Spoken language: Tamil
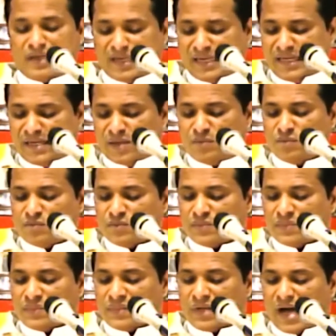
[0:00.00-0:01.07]
இன்னும்
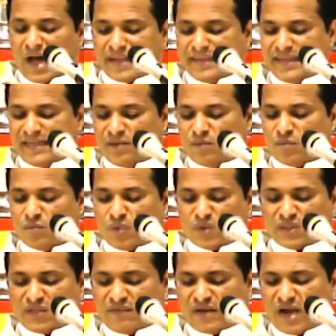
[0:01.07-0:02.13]
அதிகம்
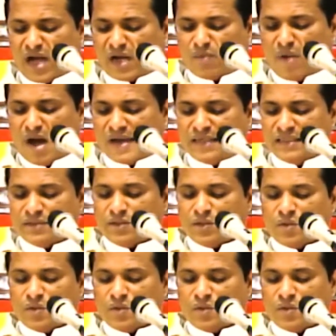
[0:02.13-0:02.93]
ஒத்தவராகுமாறு